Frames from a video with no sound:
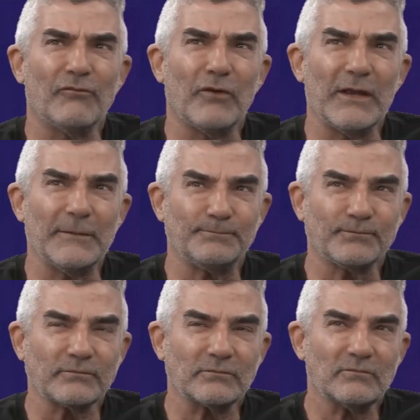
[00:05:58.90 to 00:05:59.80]
foi
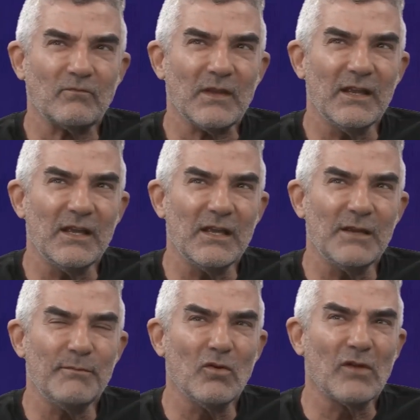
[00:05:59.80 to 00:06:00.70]
em,
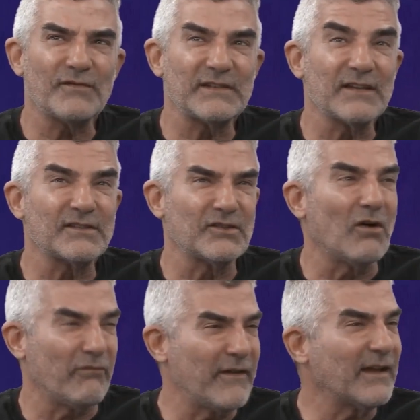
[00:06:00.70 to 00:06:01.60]
em
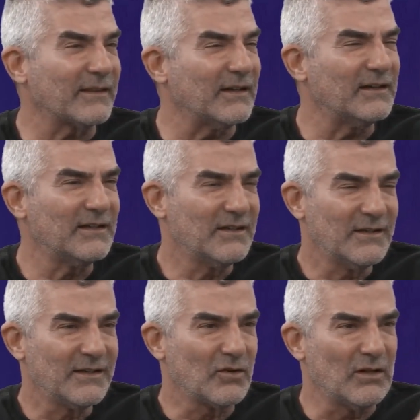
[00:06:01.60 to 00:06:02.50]
1990 que eu